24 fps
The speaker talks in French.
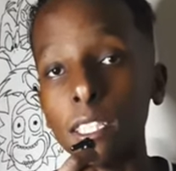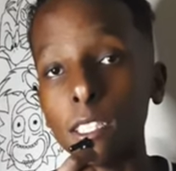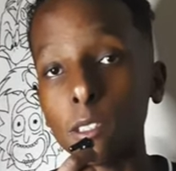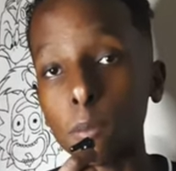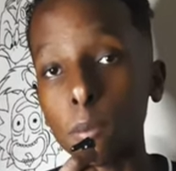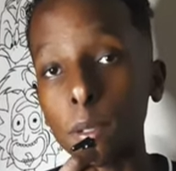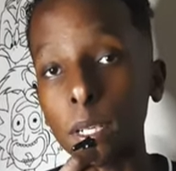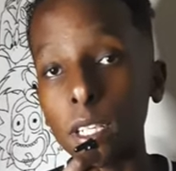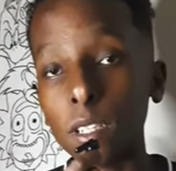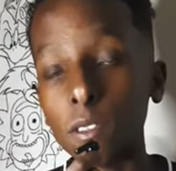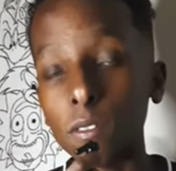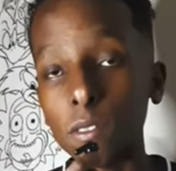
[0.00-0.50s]

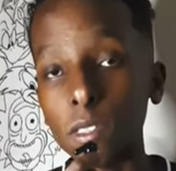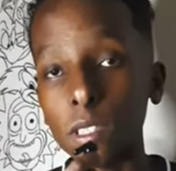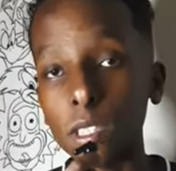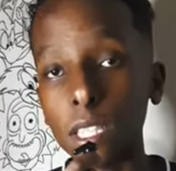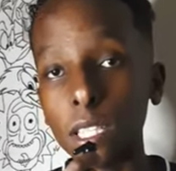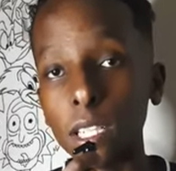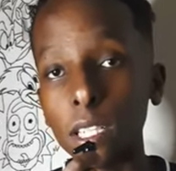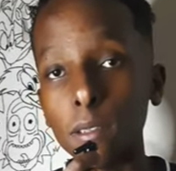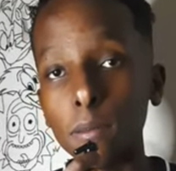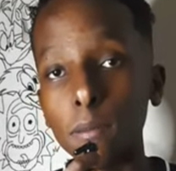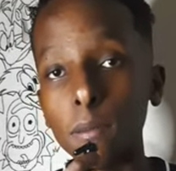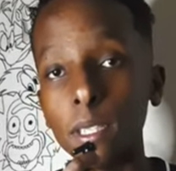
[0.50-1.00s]
J'espère que
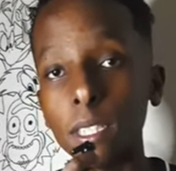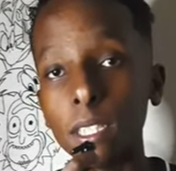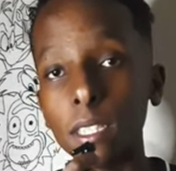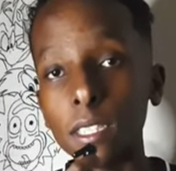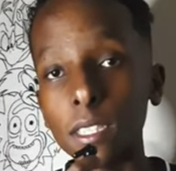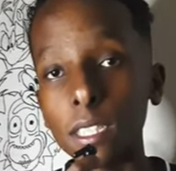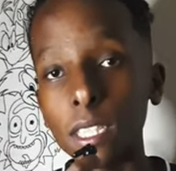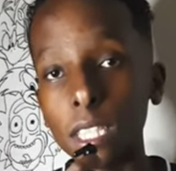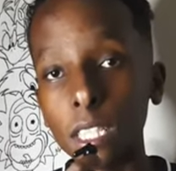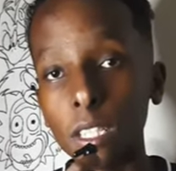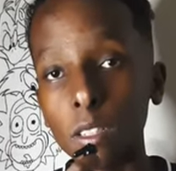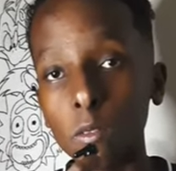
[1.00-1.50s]
vous allez
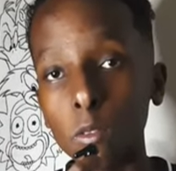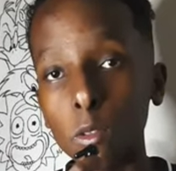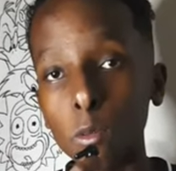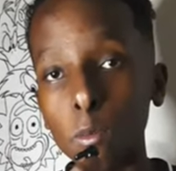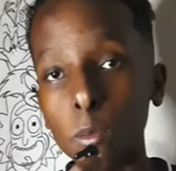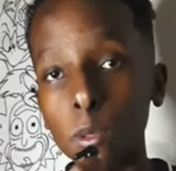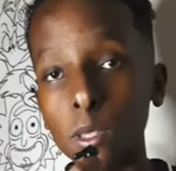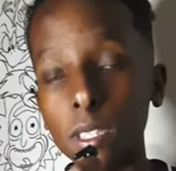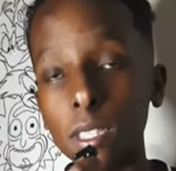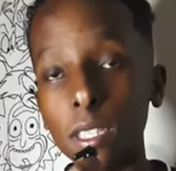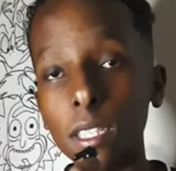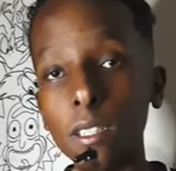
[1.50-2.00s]
bien et que
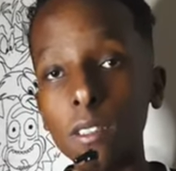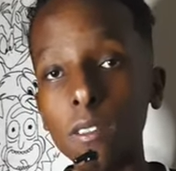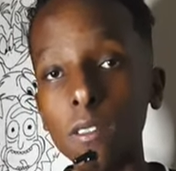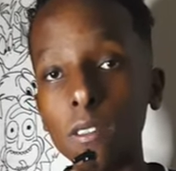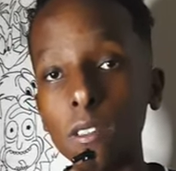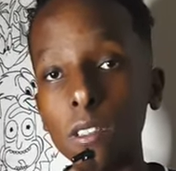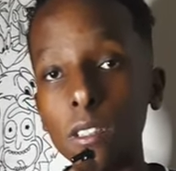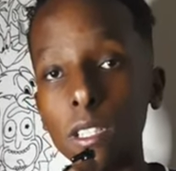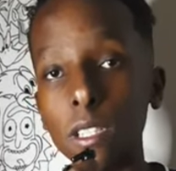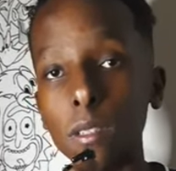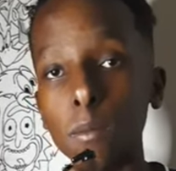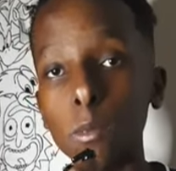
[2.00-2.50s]
vous puissiez
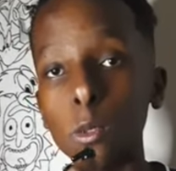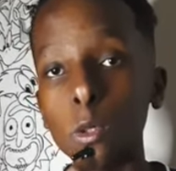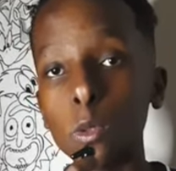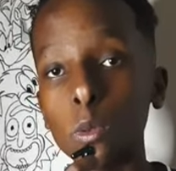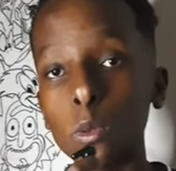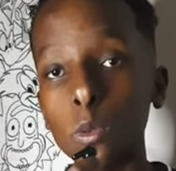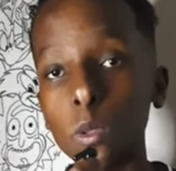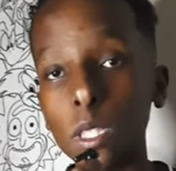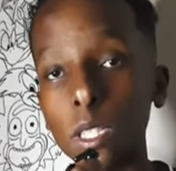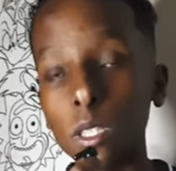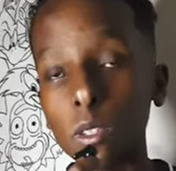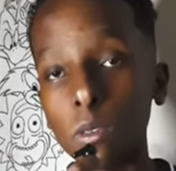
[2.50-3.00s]
nous donner
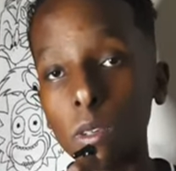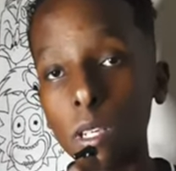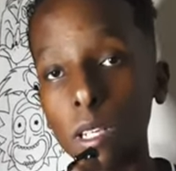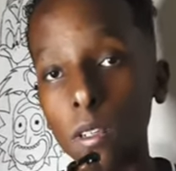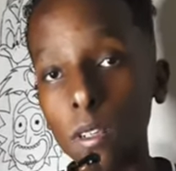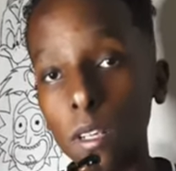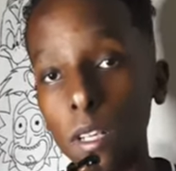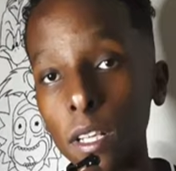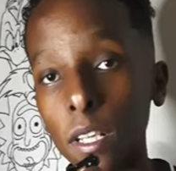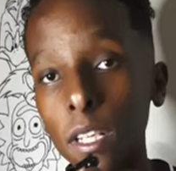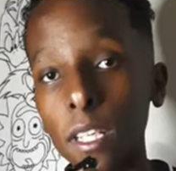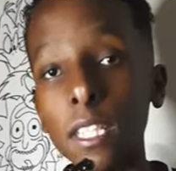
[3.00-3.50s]
beaucoup de joie.